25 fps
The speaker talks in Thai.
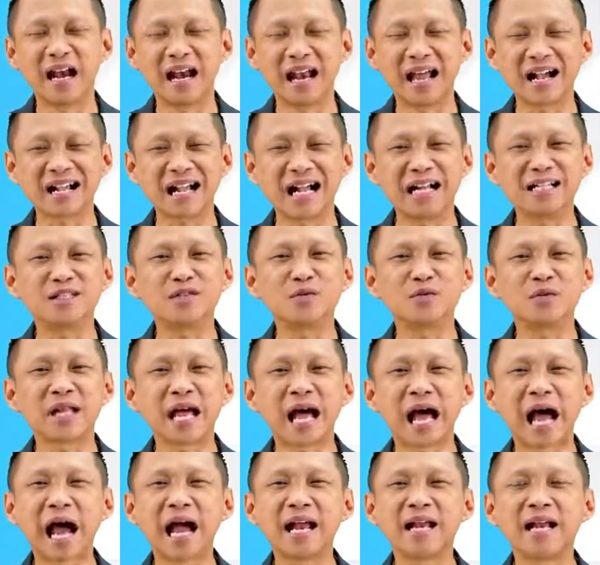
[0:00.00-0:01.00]
และการสุด
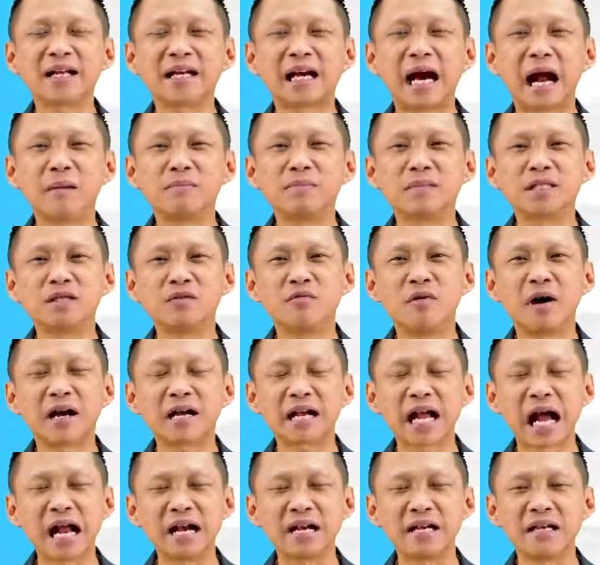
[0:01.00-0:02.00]
ท้ายนะครับชื่อว่า
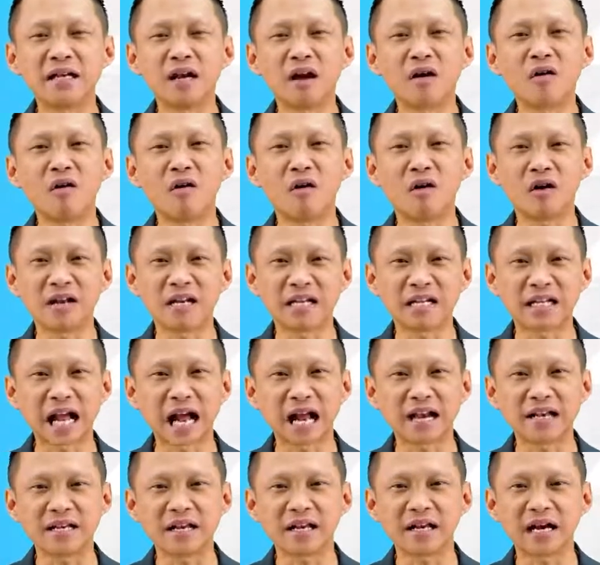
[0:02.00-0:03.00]
กันนคร
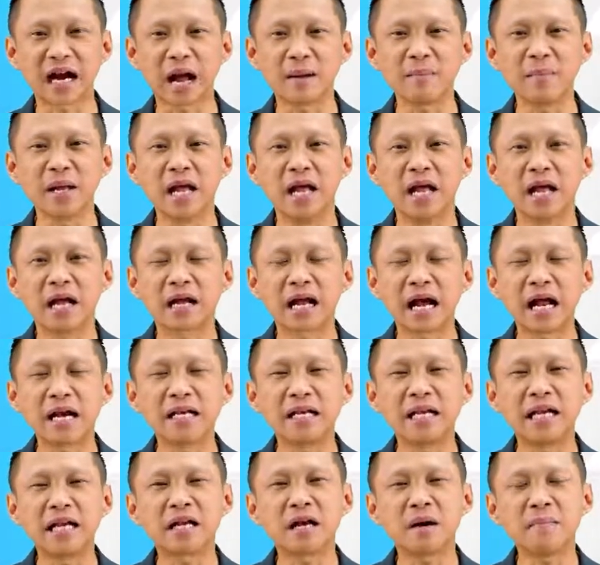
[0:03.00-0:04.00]
กันนะครับ กัน
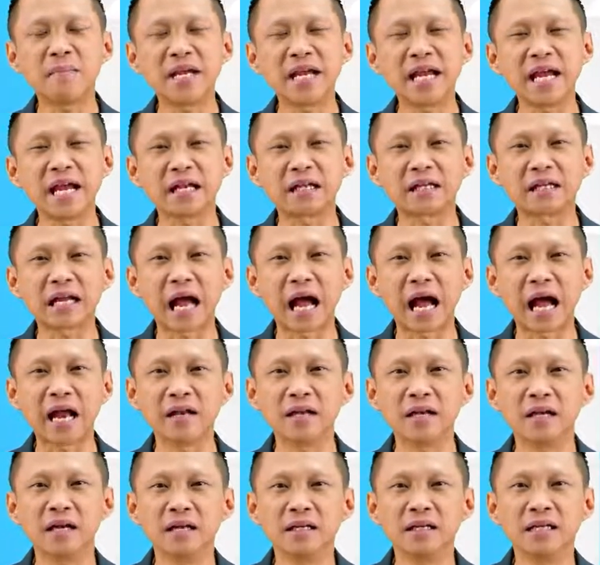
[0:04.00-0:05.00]
นี้ก็มีเหตุการ
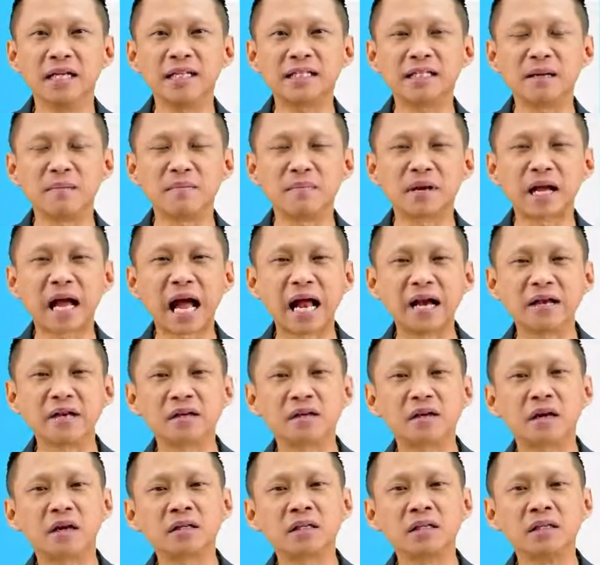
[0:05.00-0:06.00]
ณ์ที่สำคัญ
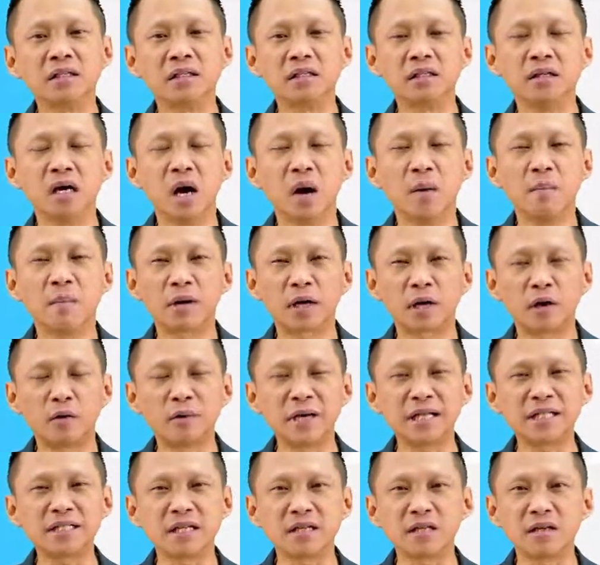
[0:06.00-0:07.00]
ก็คือพระ
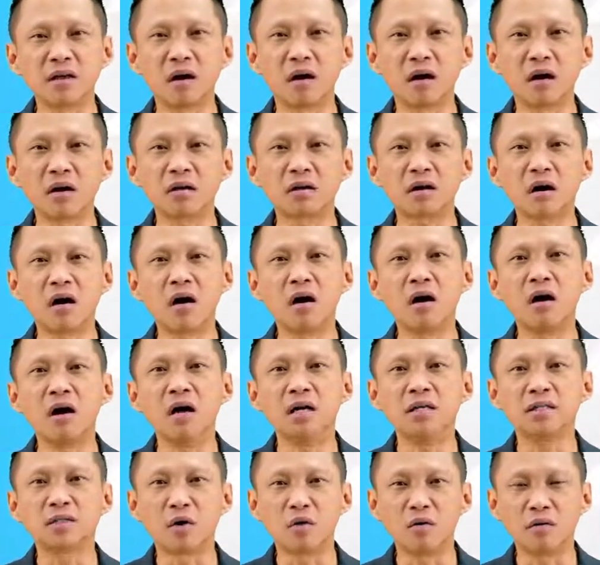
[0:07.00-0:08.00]
เวสสันดรก็
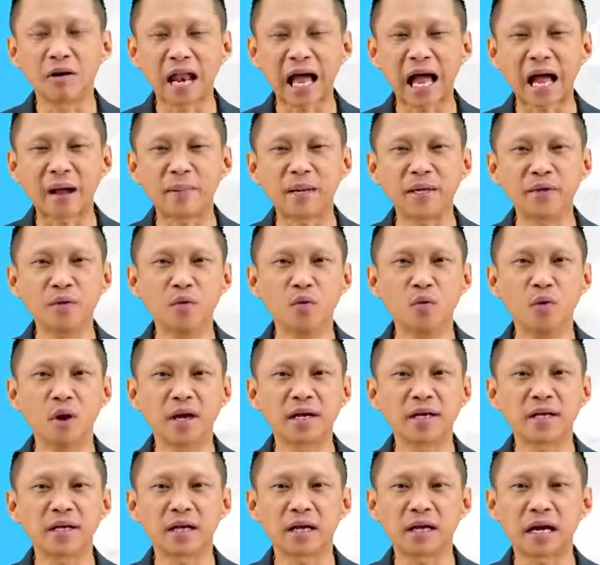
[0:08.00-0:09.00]
ทรงลาผนว
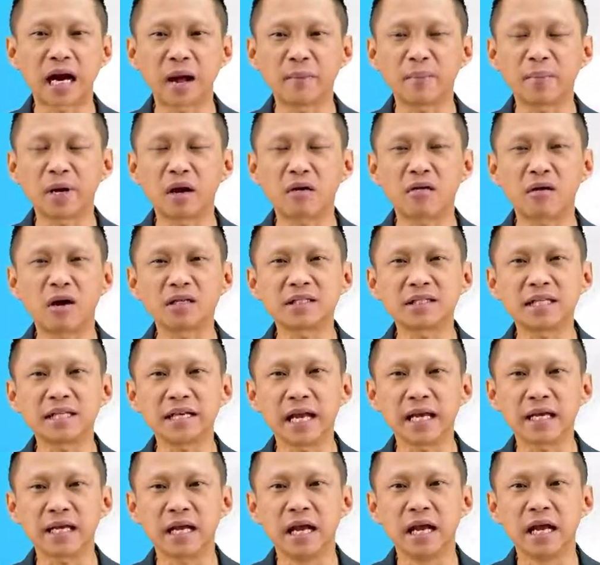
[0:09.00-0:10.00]
ดนะครับ แล้วก็เส
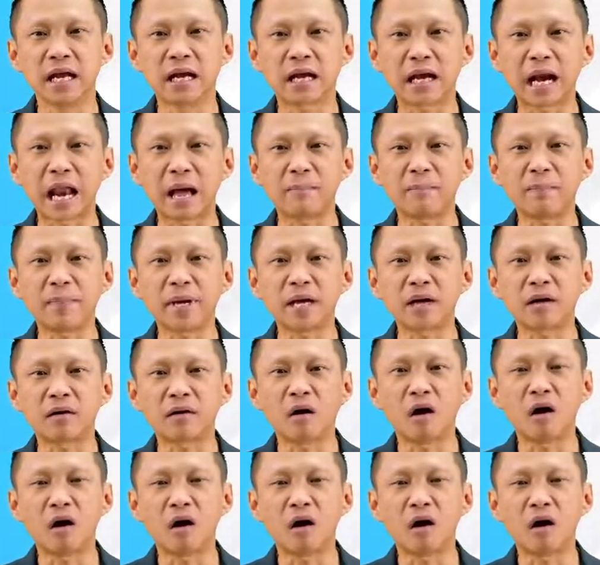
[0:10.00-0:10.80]
ด็จกลับไปค